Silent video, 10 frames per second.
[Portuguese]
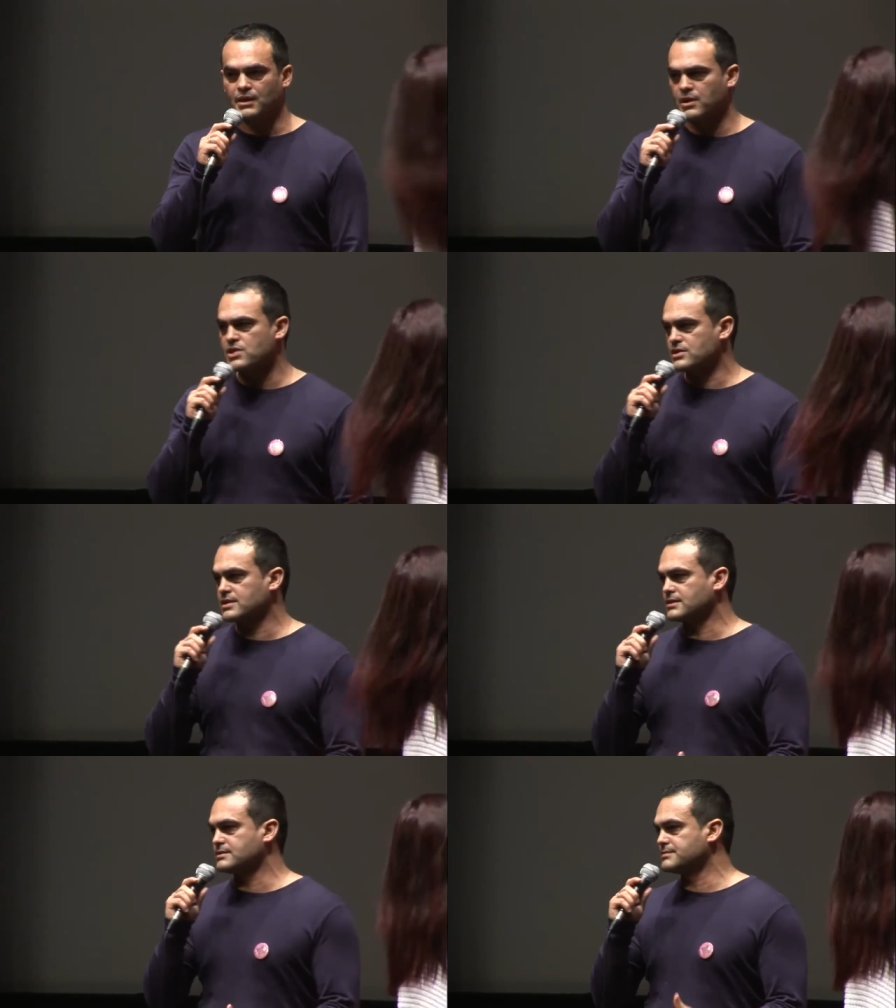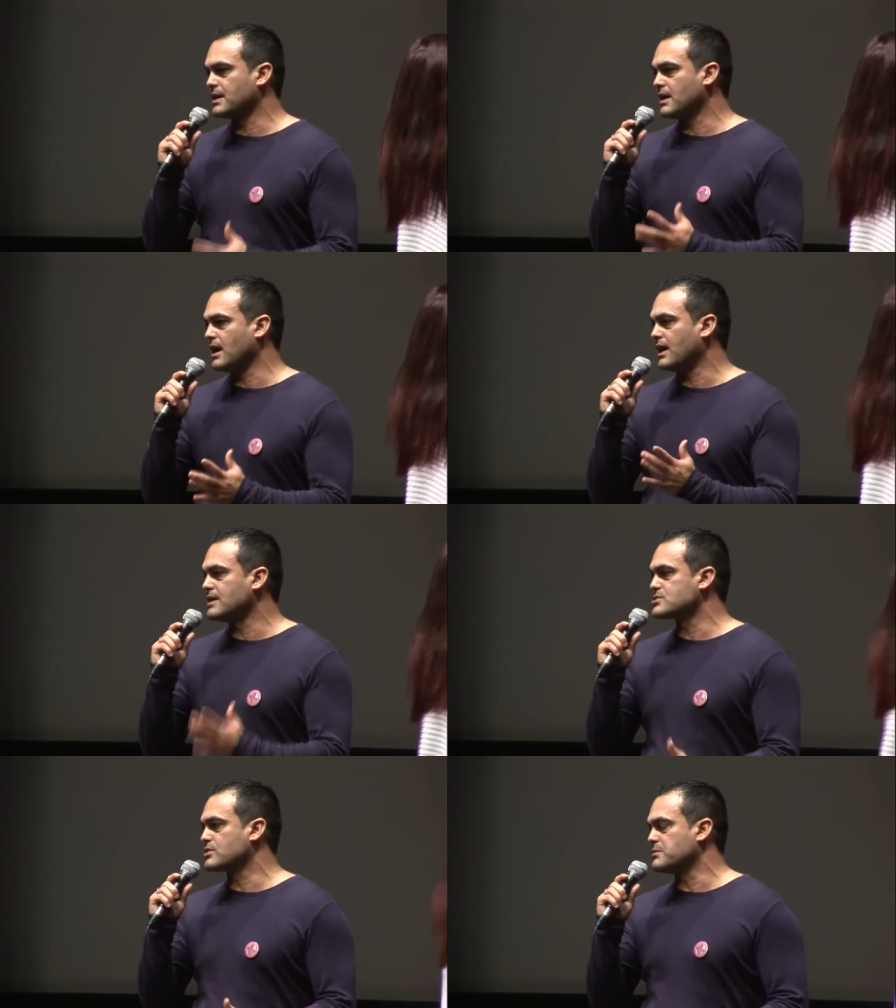eu acho que é, é
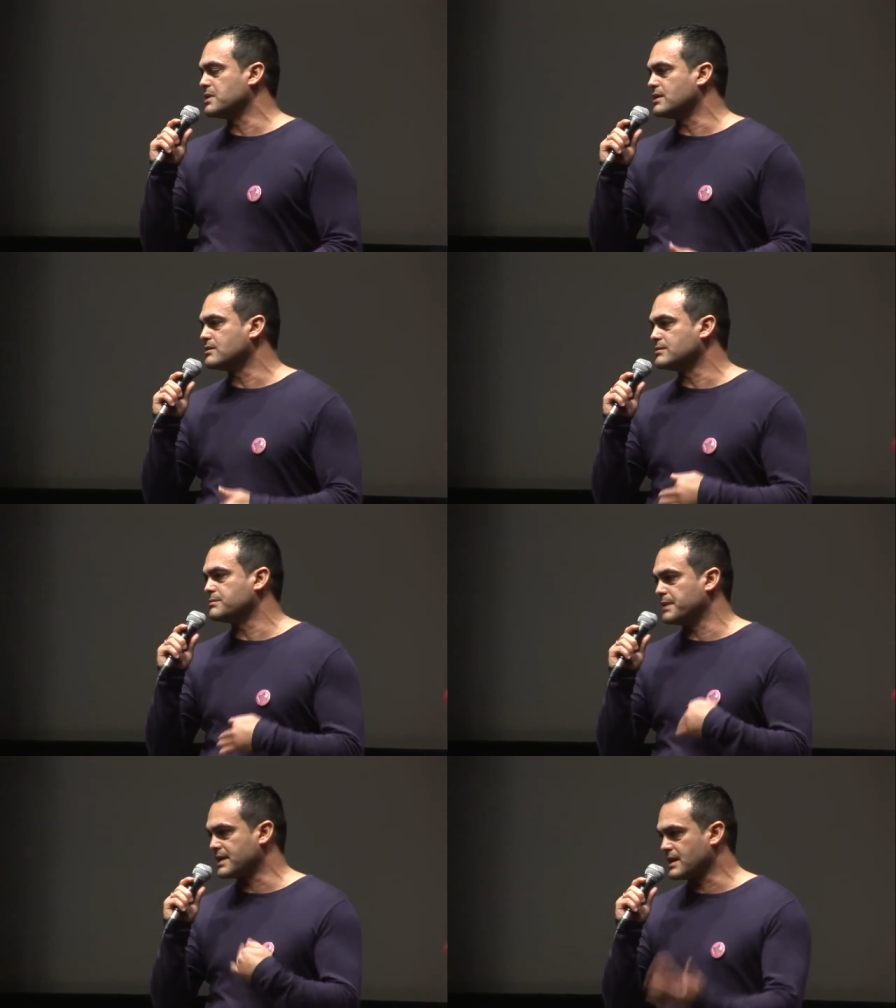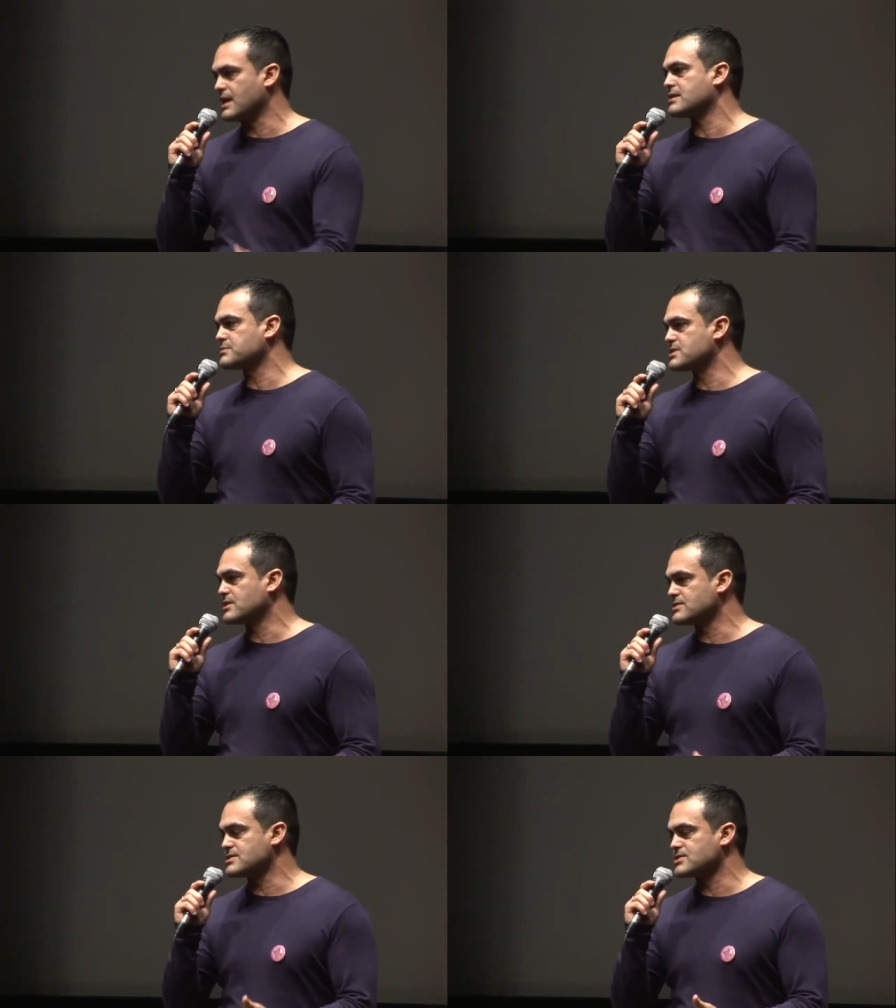esse o caminho, partilharmos a
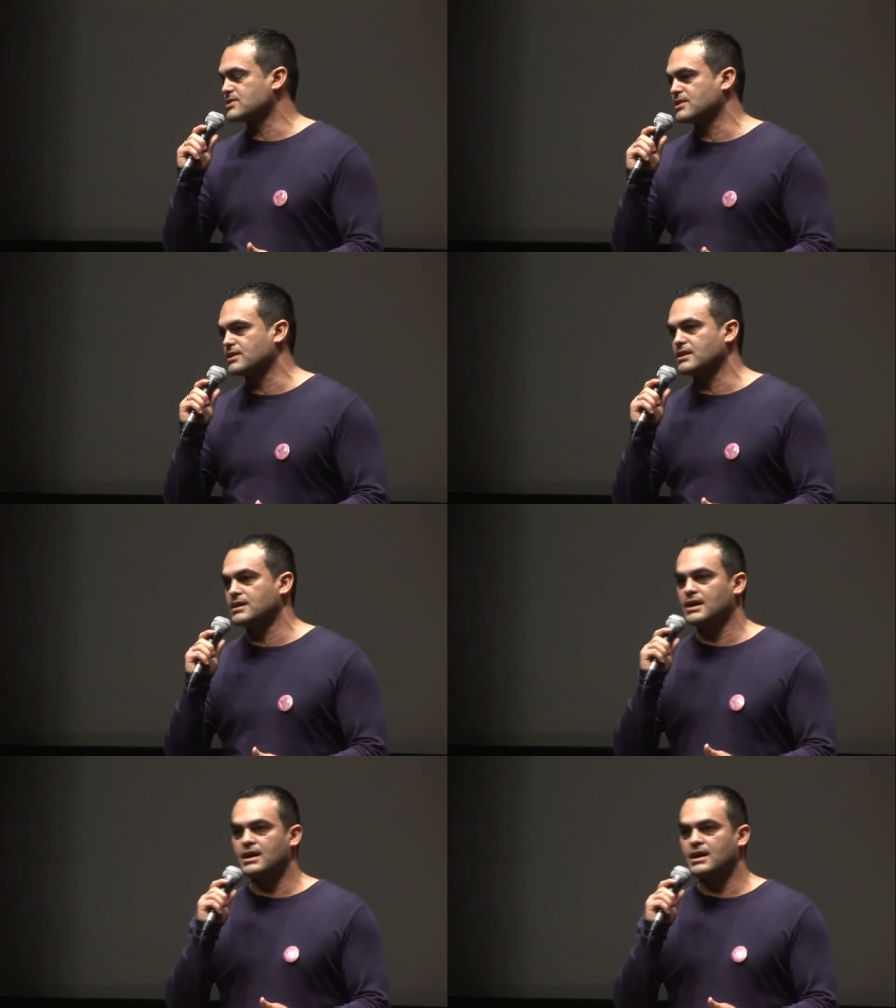nossa história,